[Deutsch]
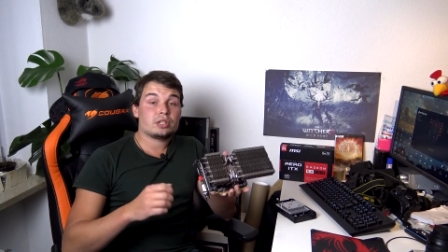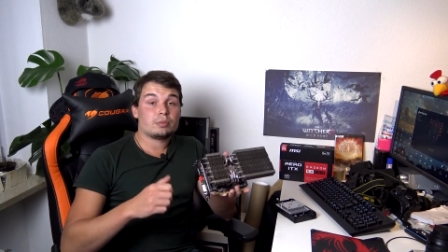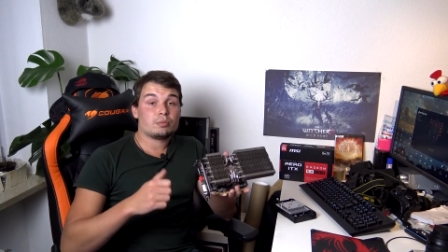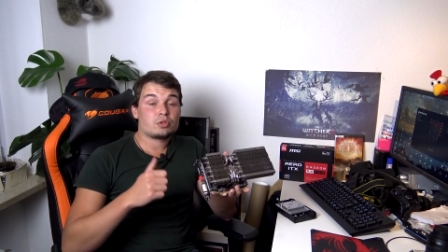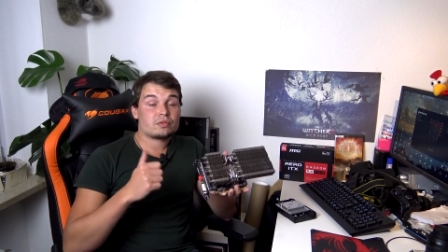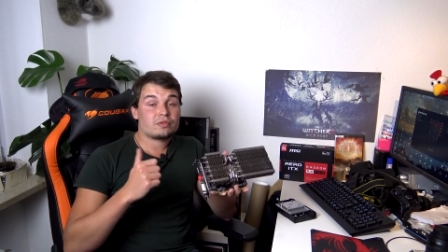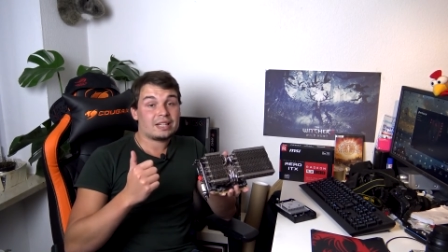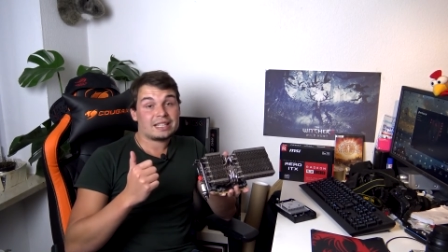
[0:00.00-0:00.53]
Ihr
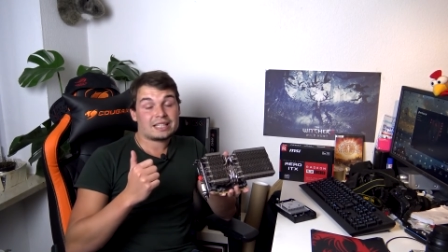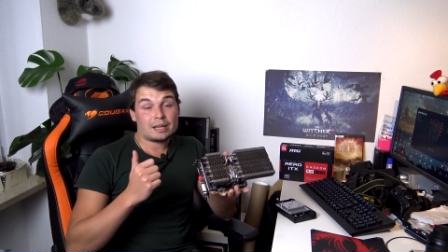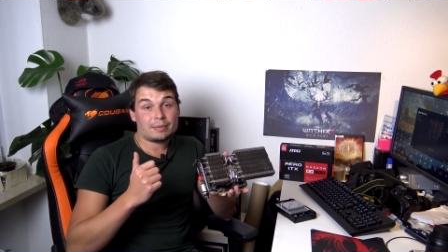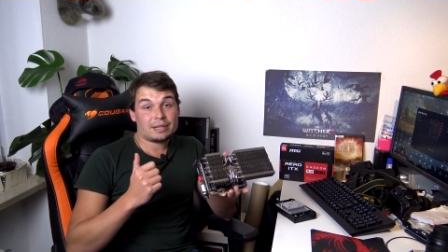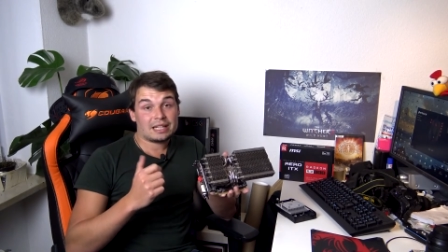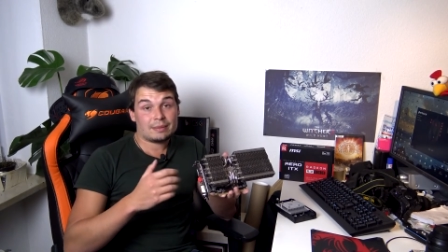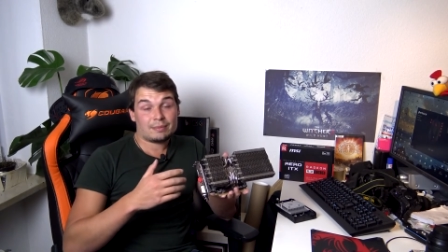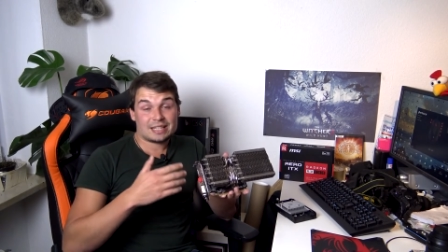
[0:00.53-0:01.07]
müsst vielleicht
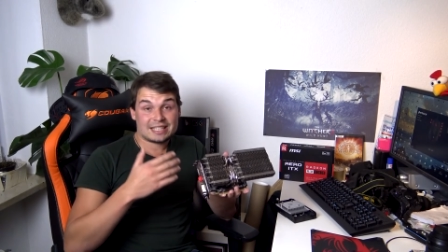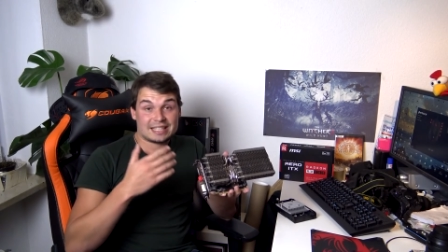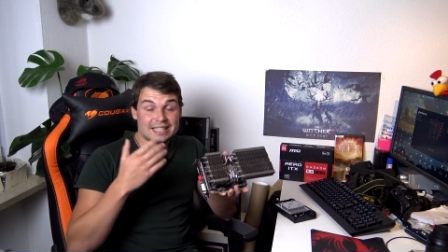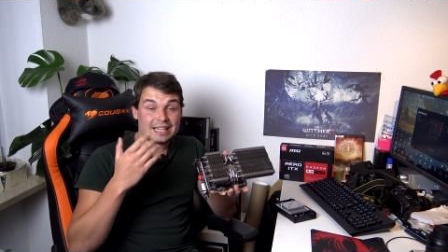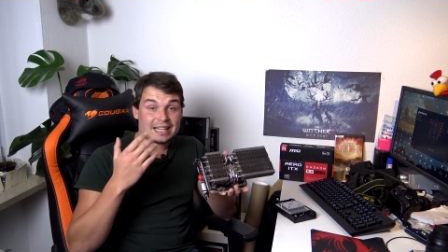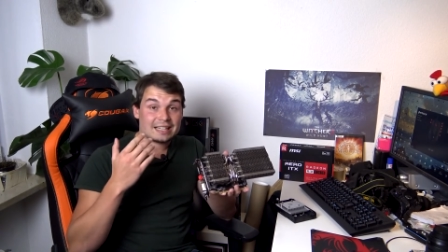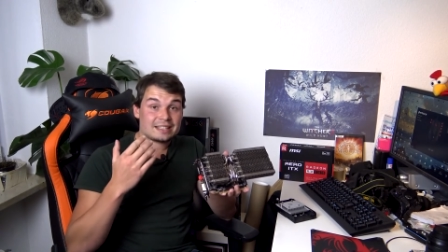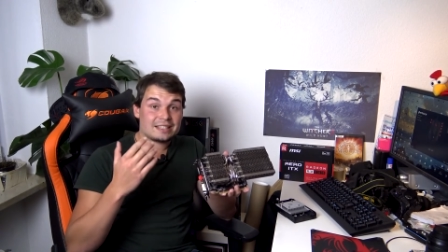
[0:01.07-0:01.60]
damit leben, dass die
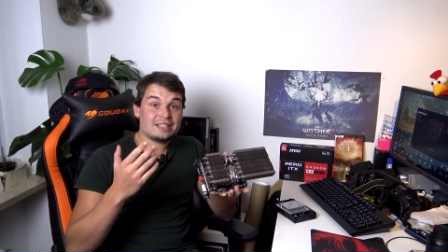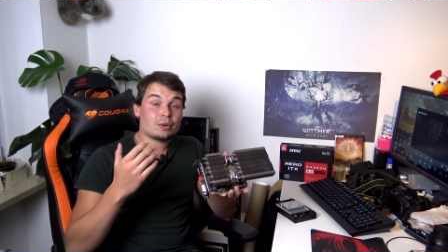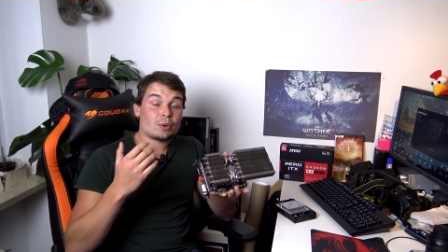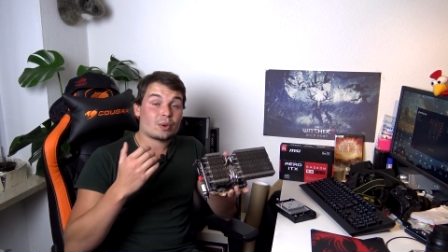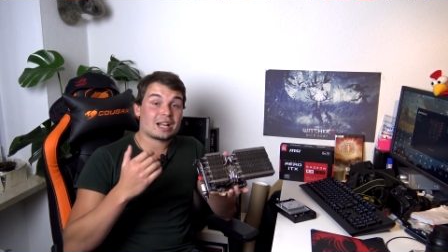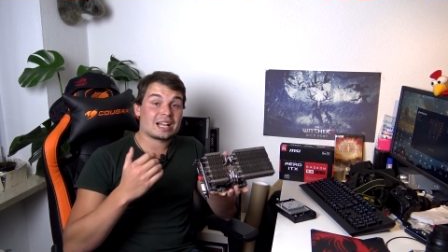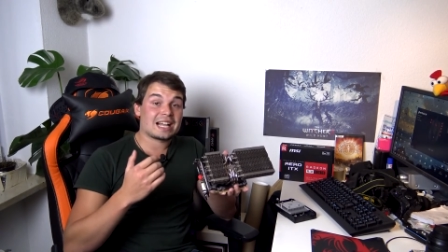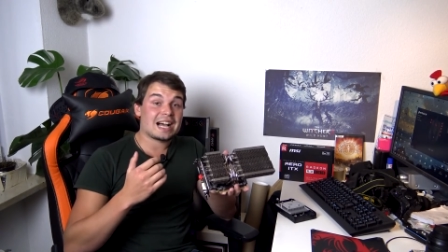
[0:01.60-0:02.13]
Garantie
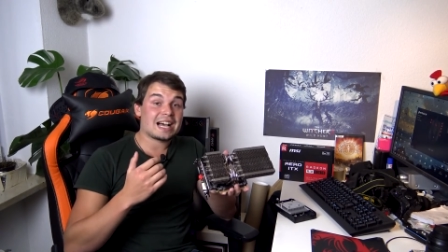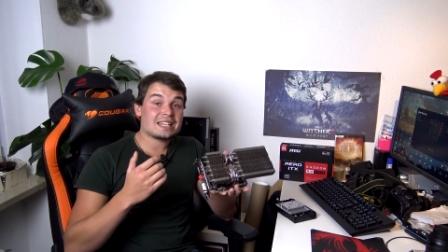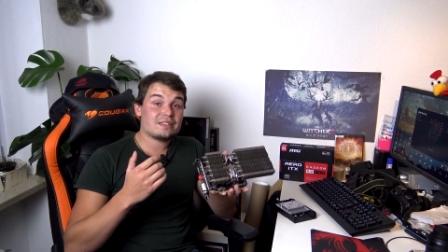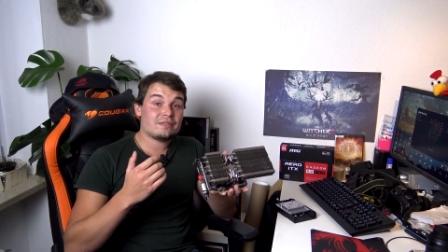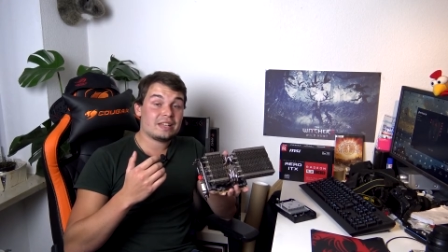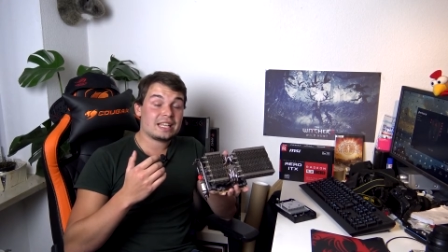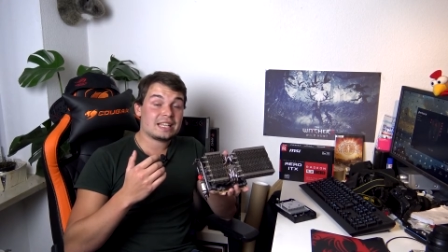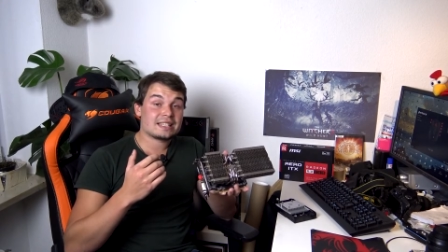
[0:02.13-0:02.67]
eurer
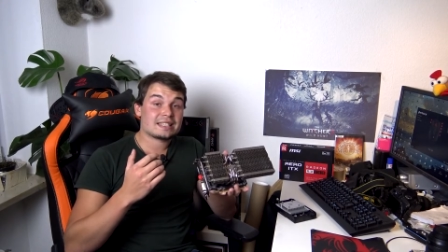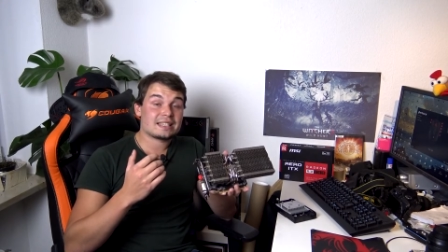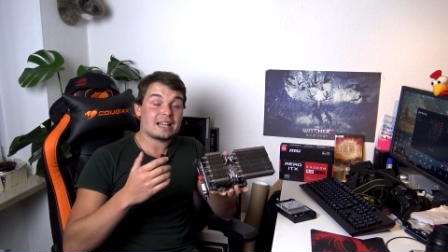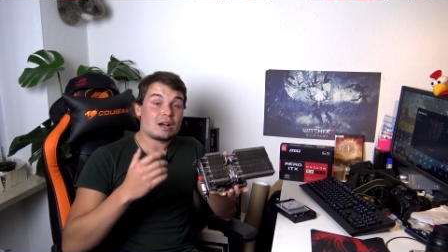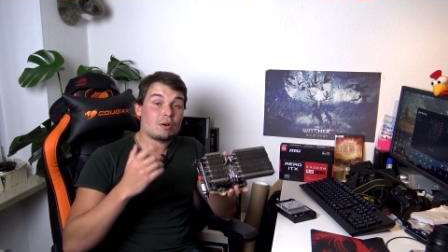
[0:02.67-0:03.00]
Karte weg ist.